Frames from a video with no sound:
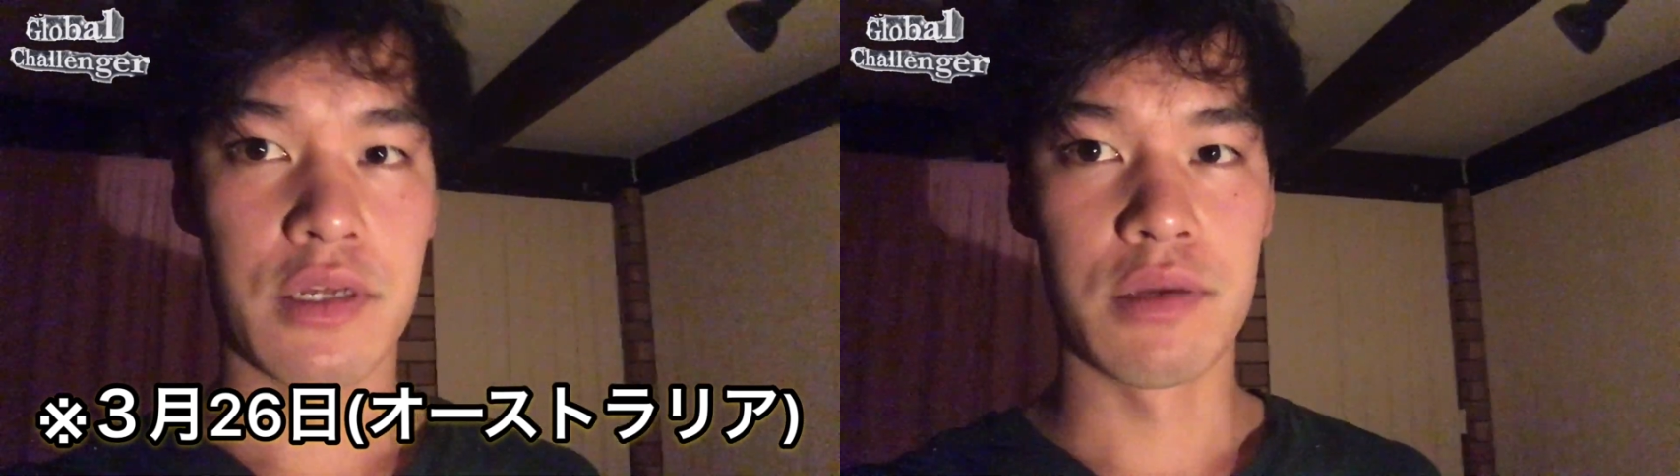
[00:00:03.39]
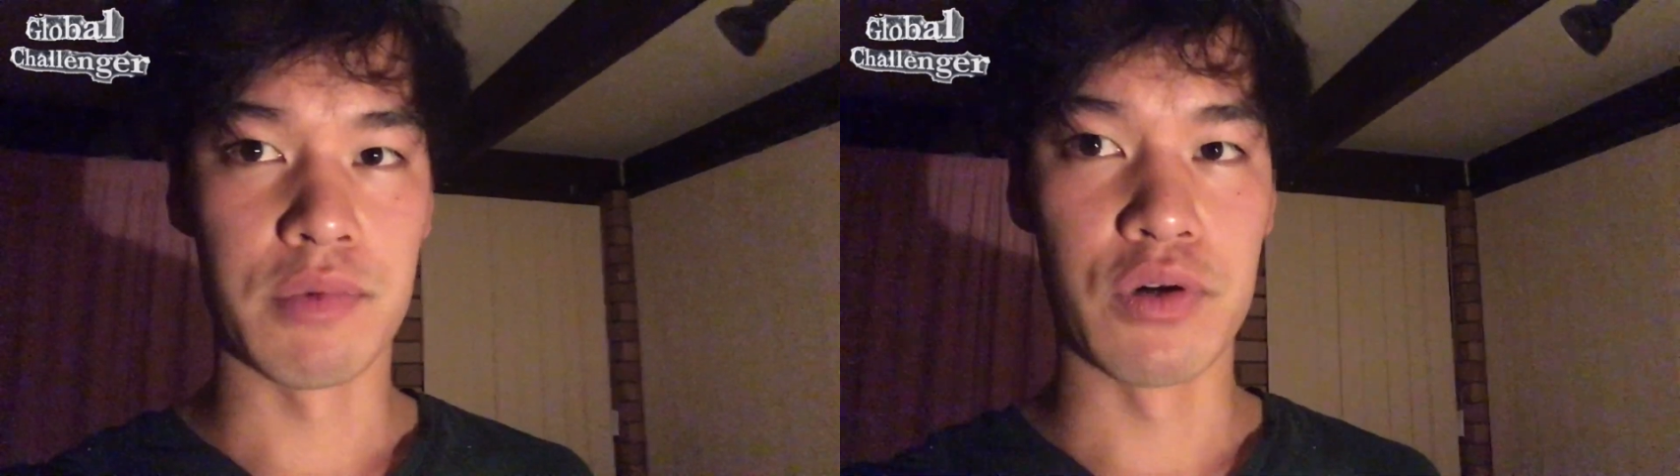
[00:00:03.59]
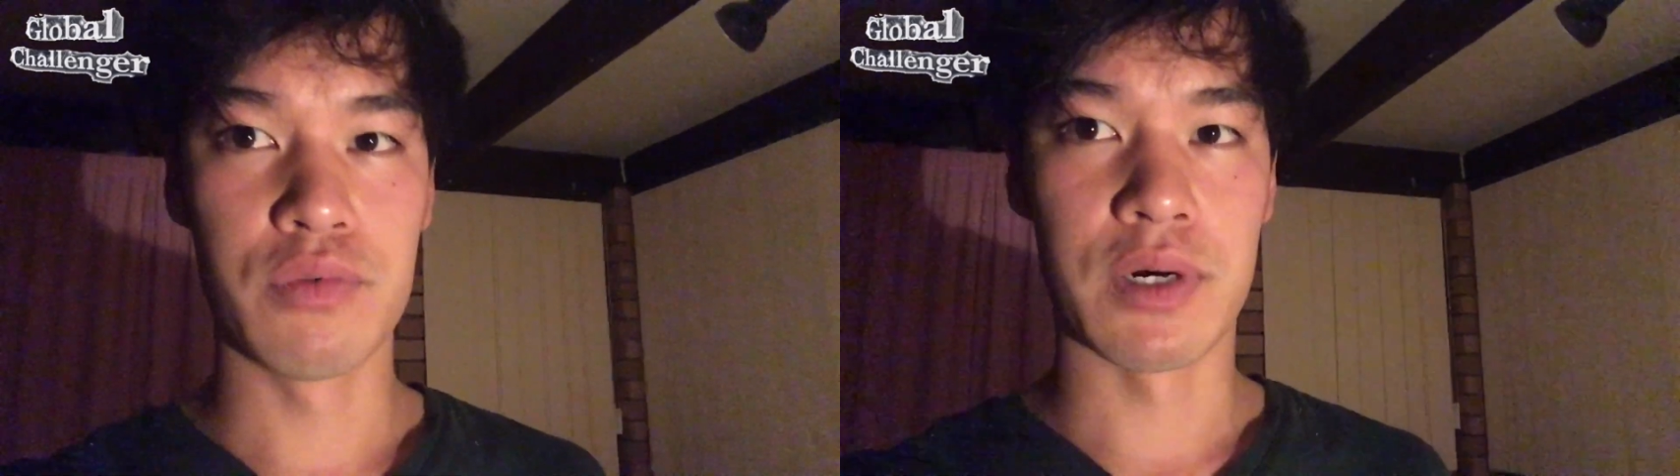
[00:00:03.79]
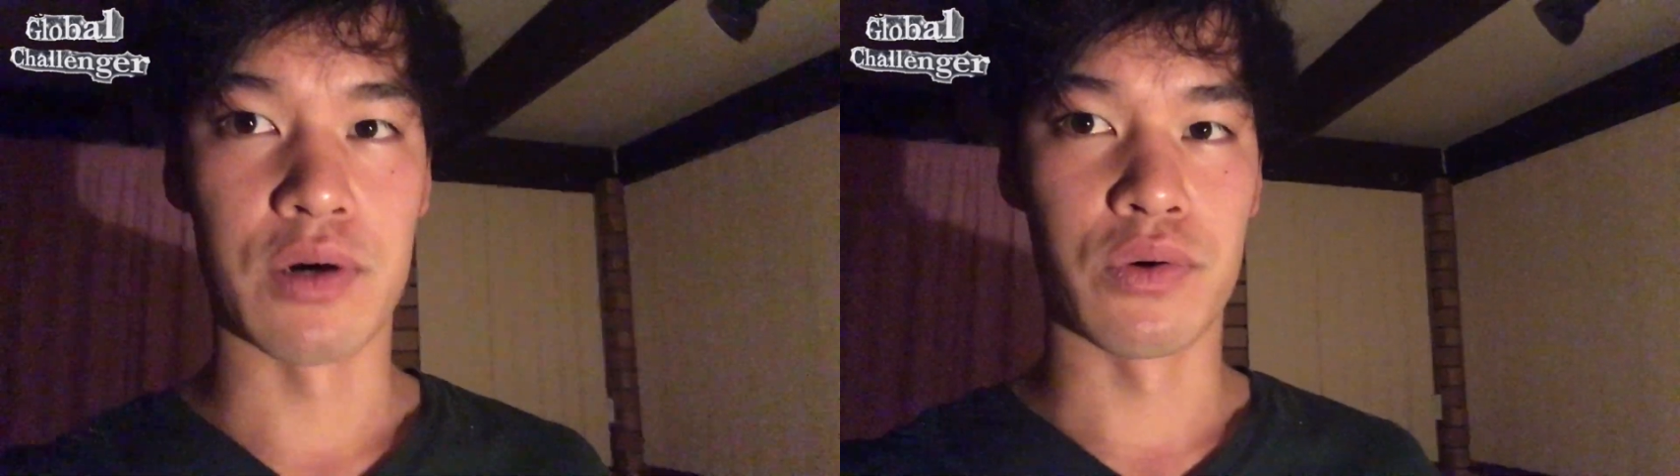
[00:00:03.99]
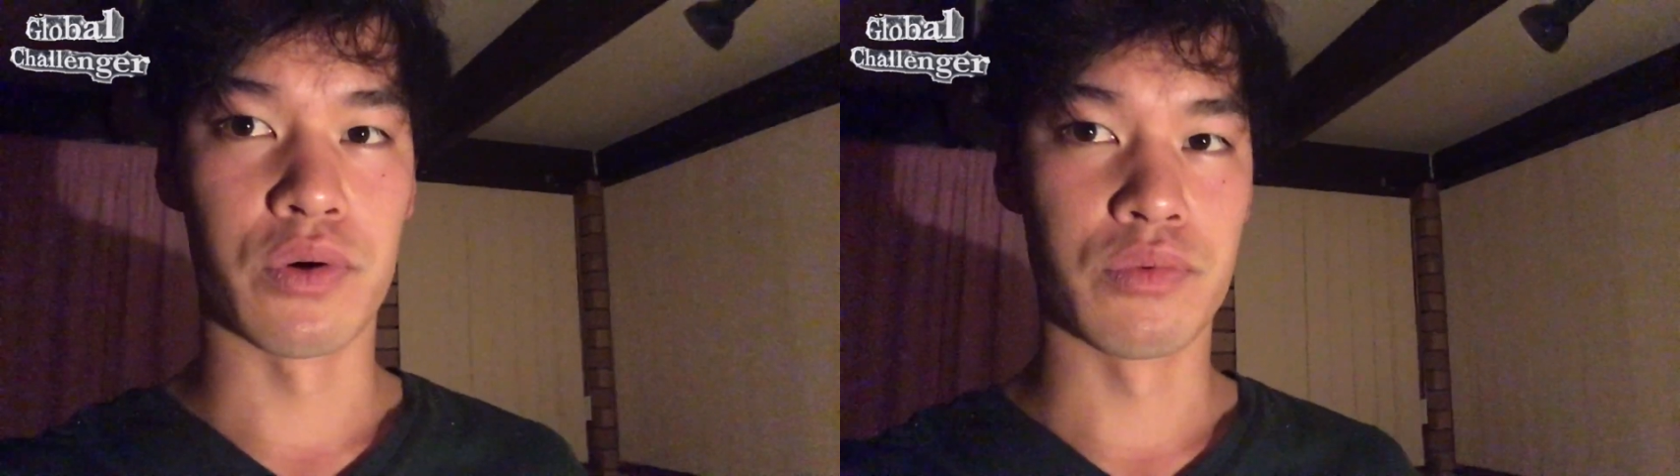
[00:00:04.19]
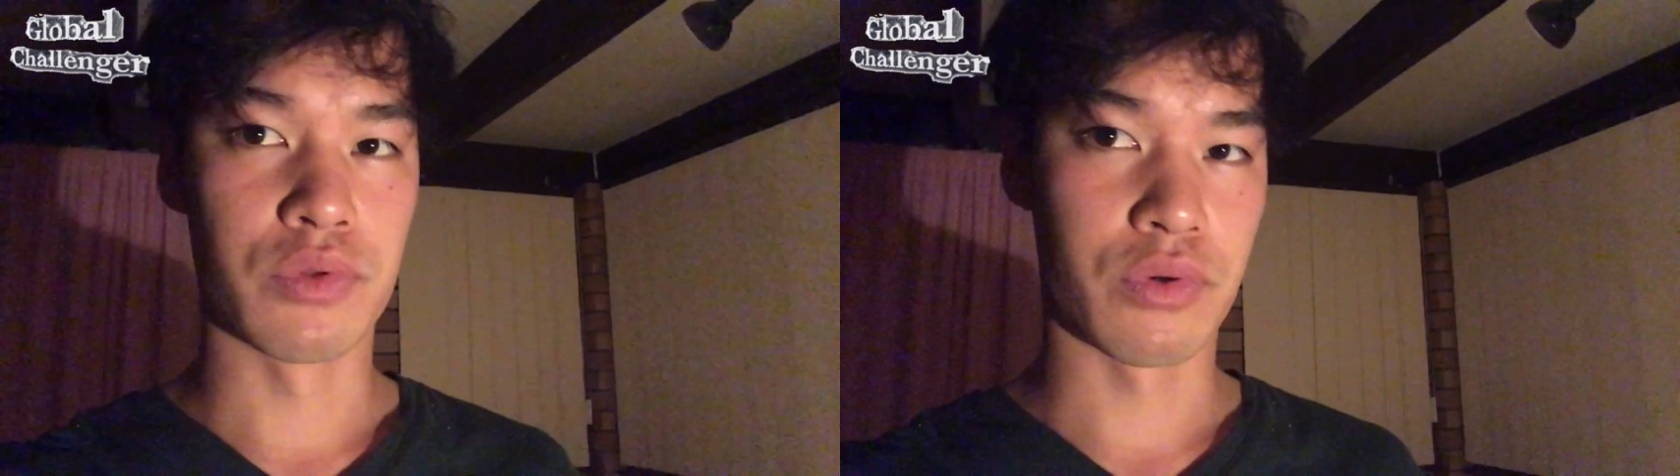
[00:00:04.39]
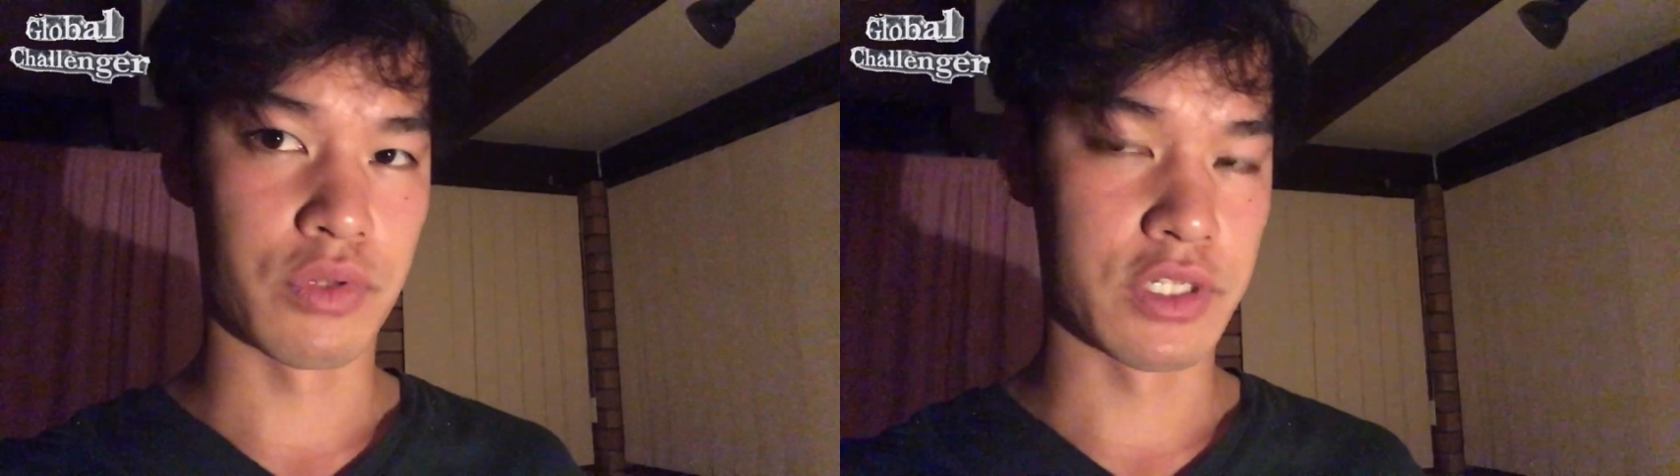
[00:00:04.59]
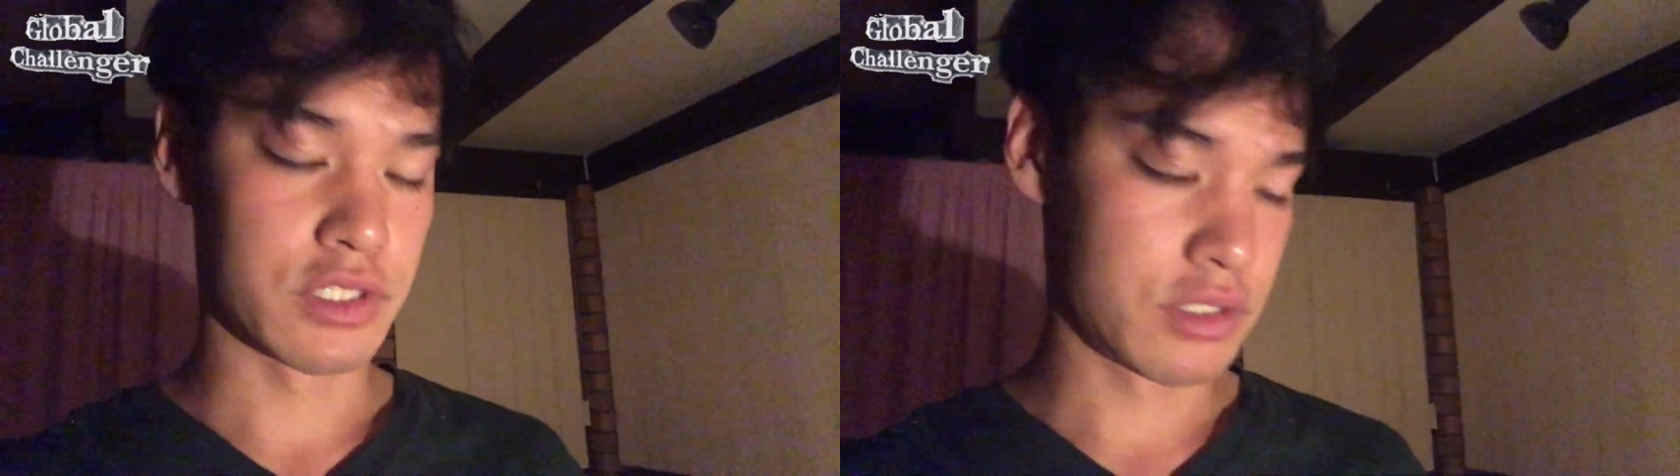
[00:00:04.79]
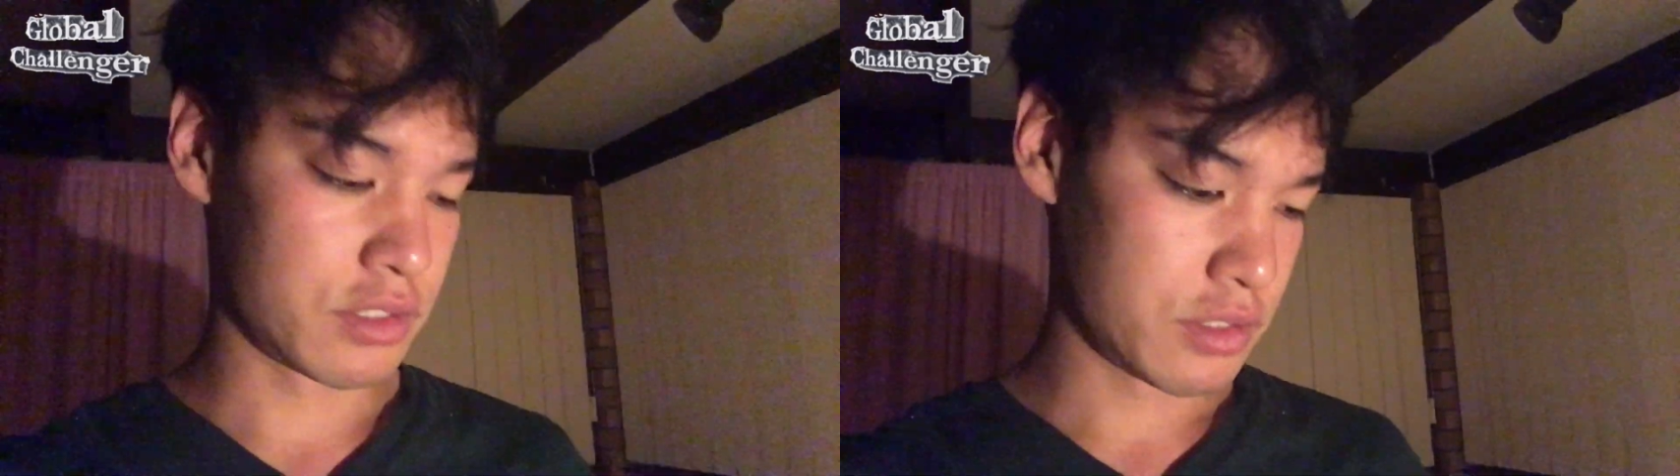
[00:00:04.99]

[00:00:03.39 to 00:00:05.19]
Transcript: 今ウーバーを呼ぶとこです。